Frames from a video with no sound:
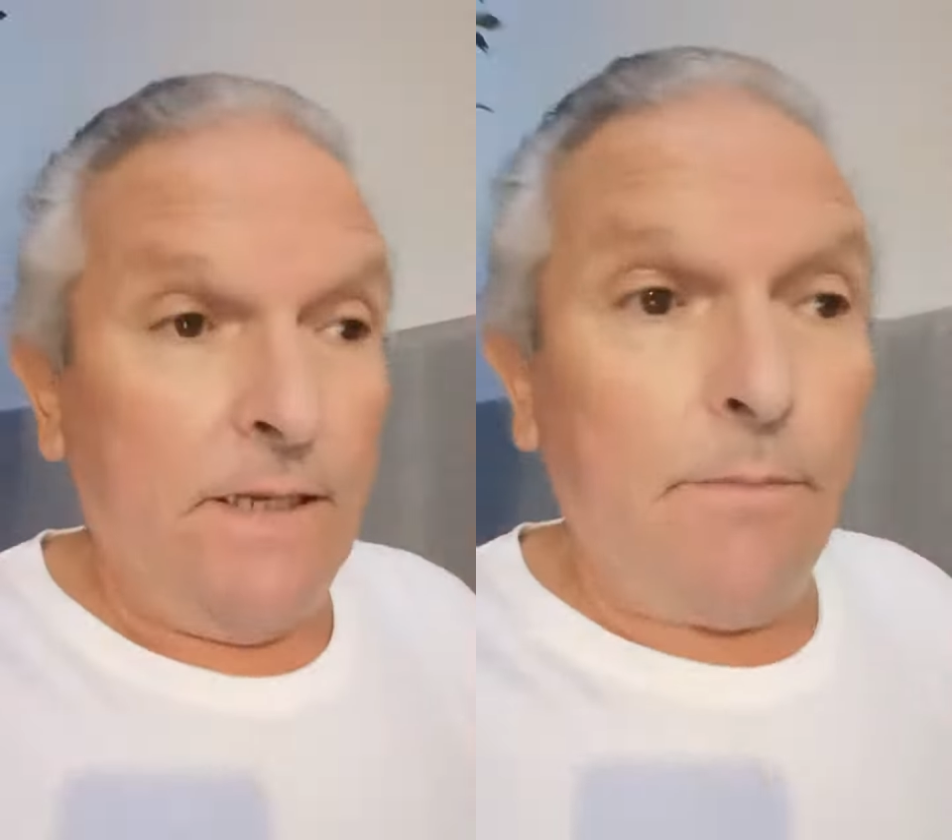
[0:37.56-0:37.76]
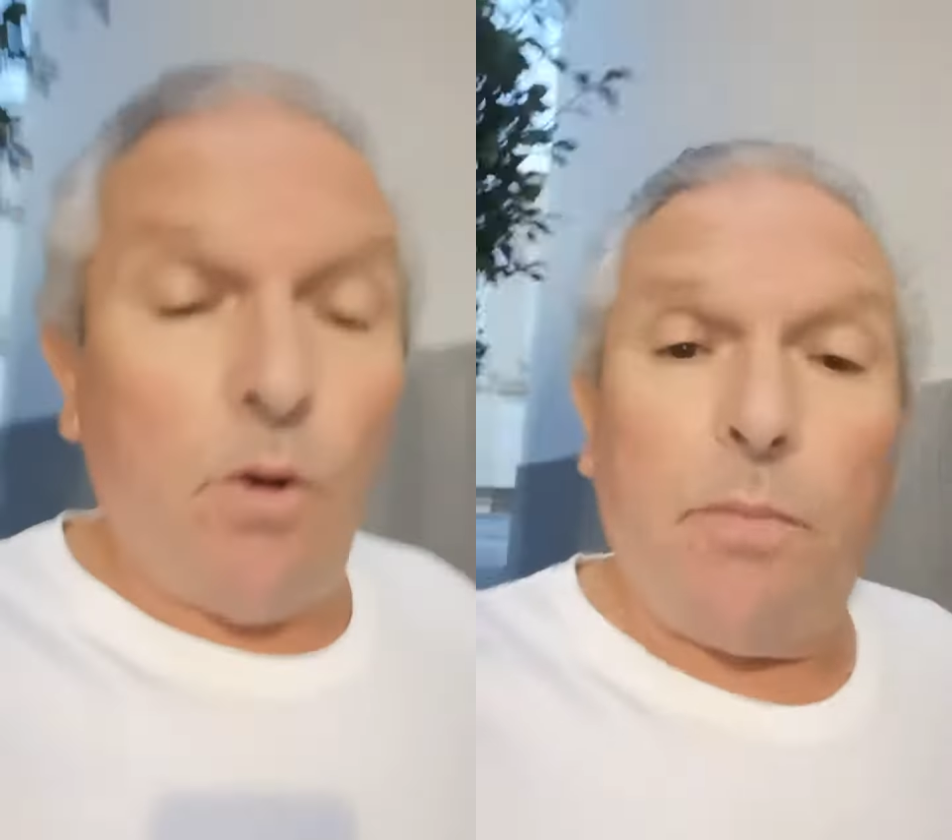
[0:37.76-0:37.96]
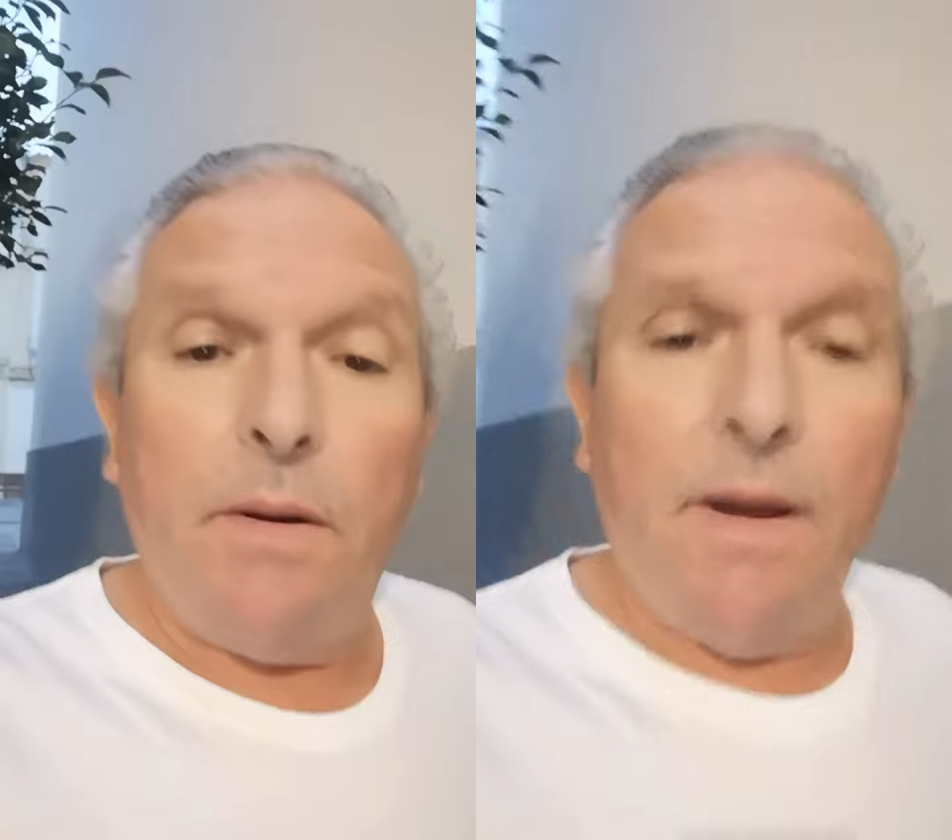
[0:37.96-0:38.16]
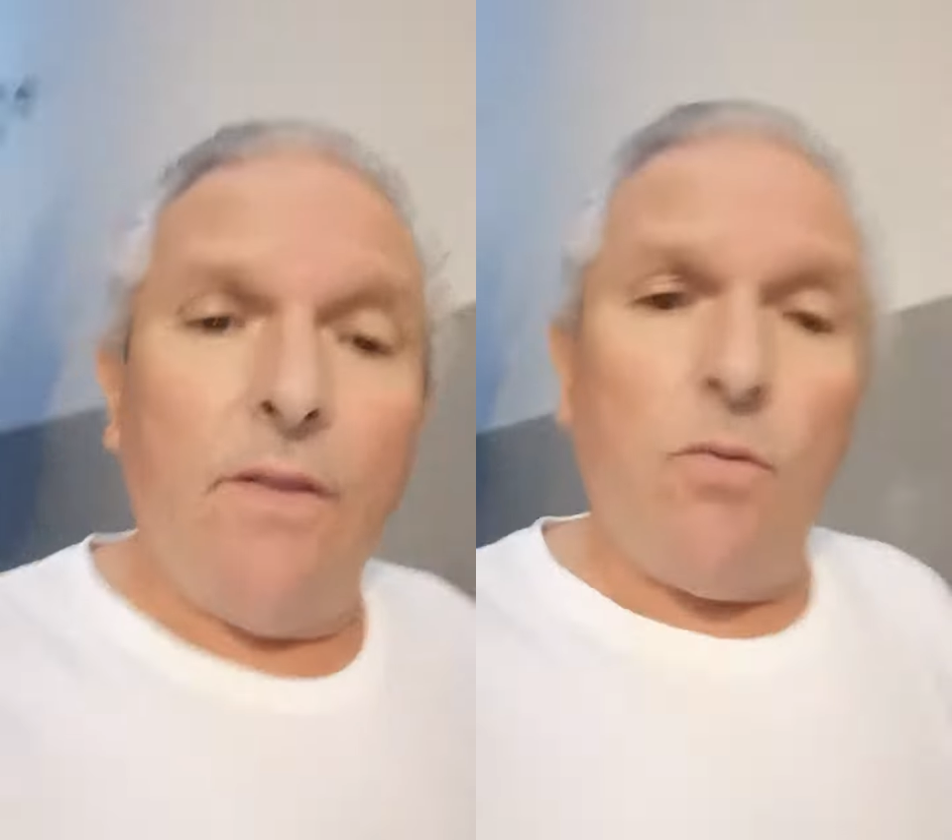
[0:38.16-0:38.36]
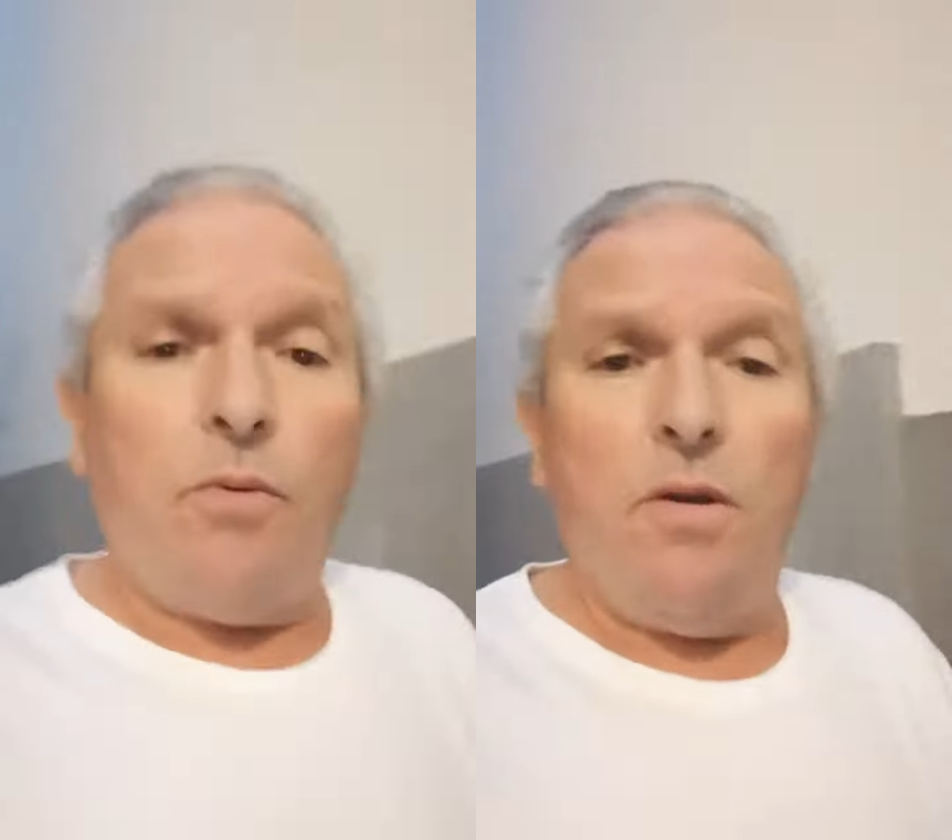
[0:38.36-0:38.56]
Y por
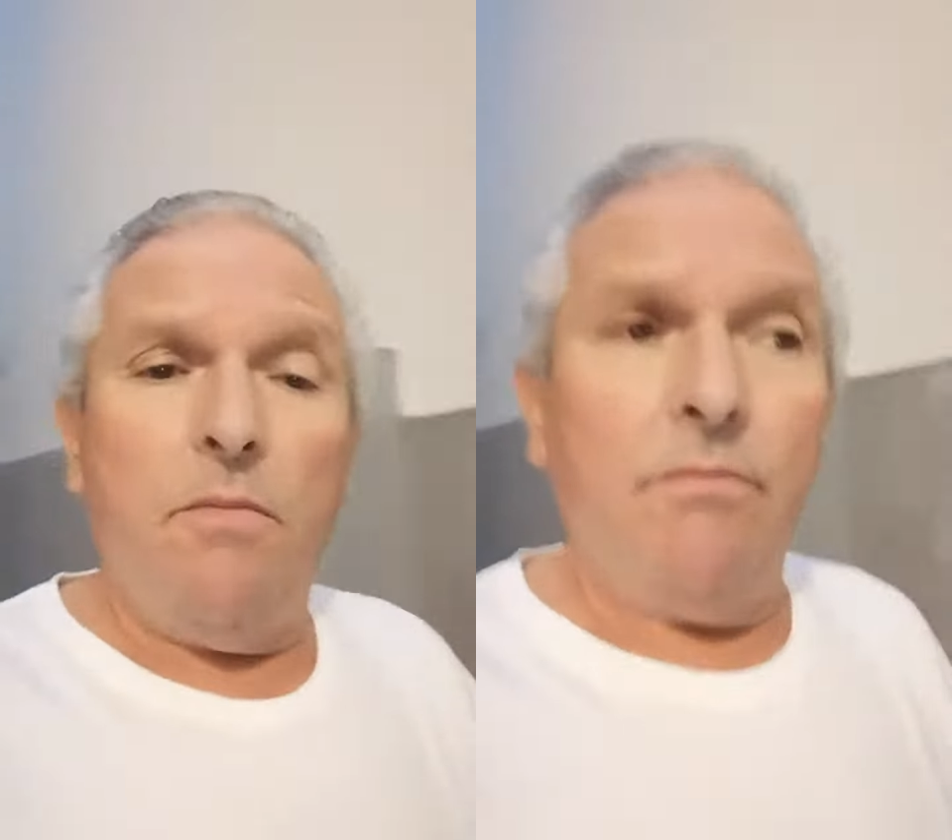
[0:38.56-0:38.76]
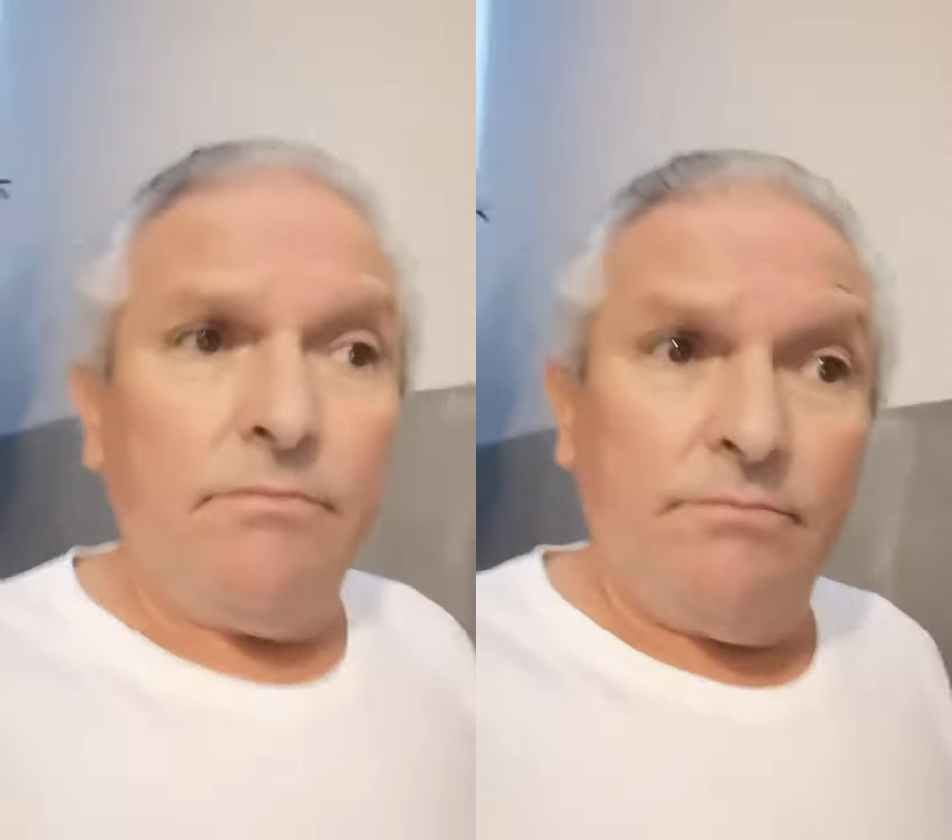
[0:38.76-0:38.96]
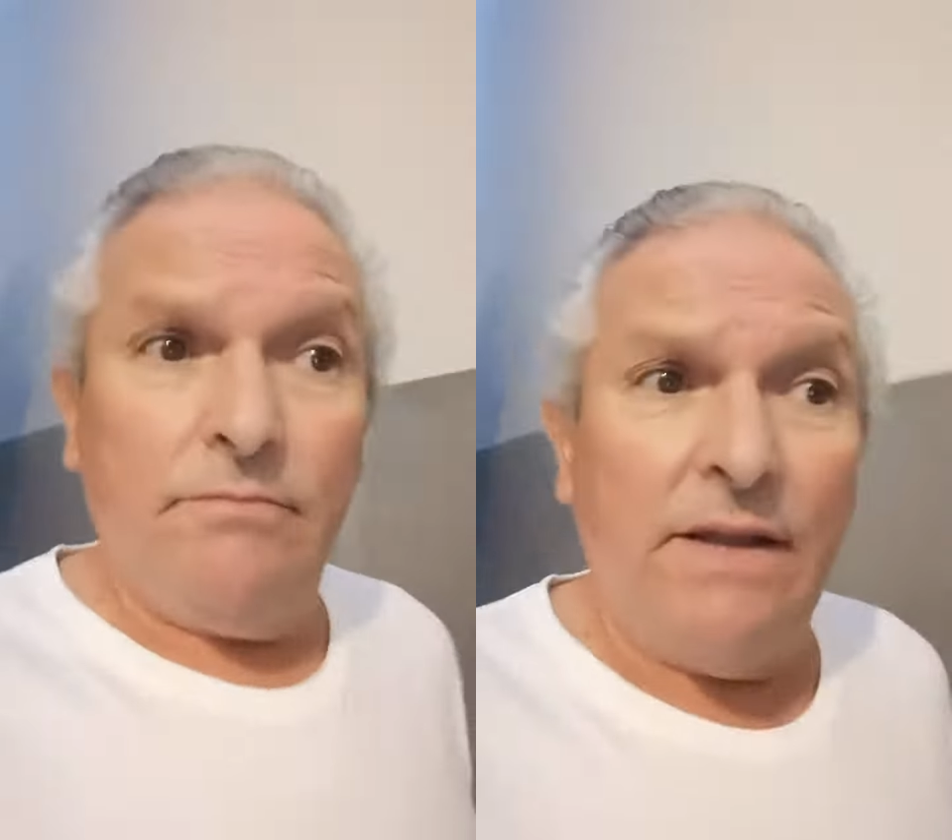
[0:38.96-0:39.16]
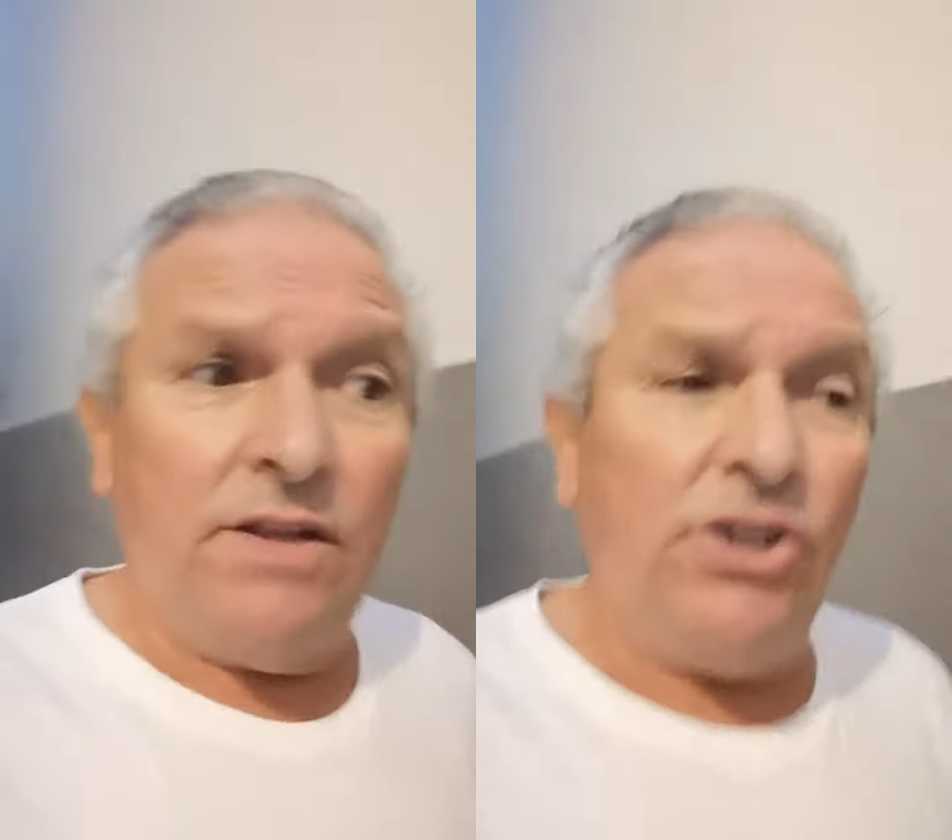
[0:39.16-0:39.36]
privado, pues me han